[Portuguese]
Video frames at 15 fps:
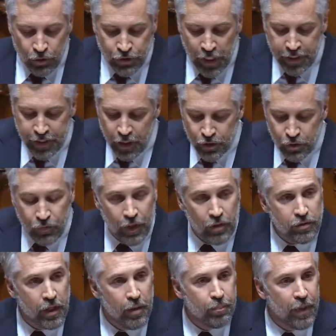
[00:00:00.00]
Eu sei que este
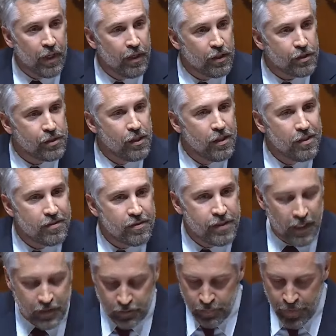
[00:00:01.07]
governo tem apenas
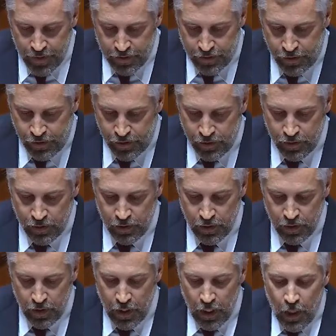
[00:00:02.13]
sete meses,
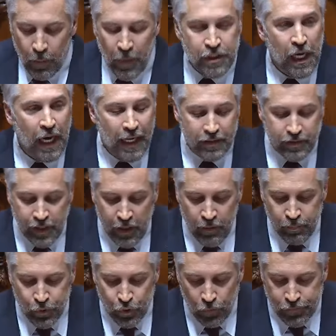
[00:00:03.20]
mas já é
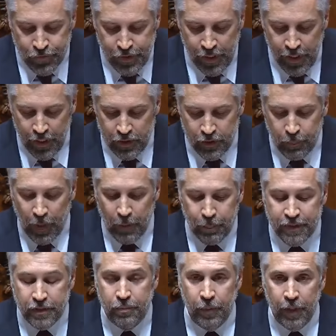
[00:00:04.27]
tempo suficiente para
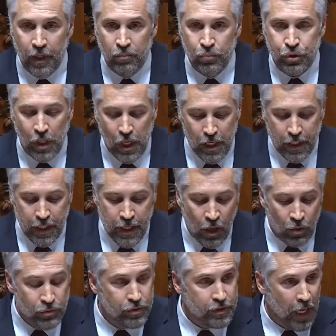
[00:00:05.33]
percebermos que
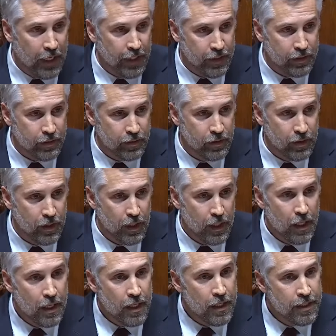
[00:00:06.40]
não tem
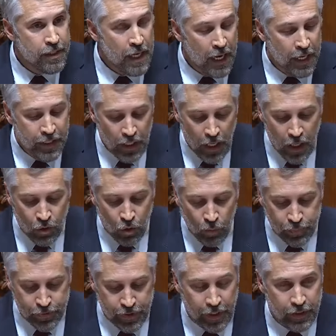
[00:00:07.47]
nem a
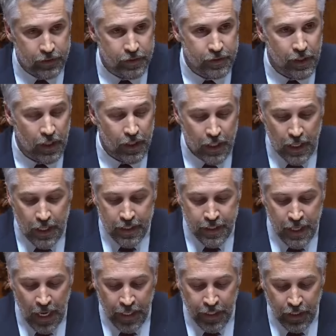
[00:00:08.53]
competência,
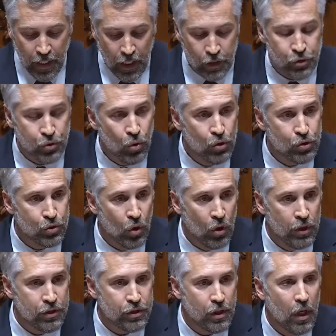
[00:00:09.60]
nem as
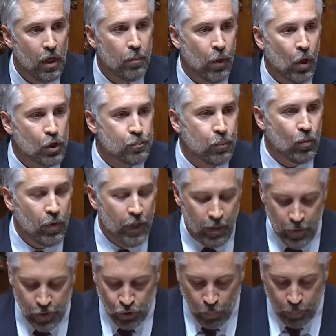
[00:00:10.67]
soluções para os
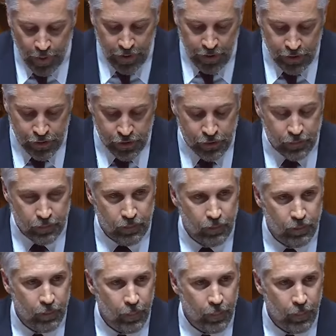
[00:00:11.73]
problemas do país.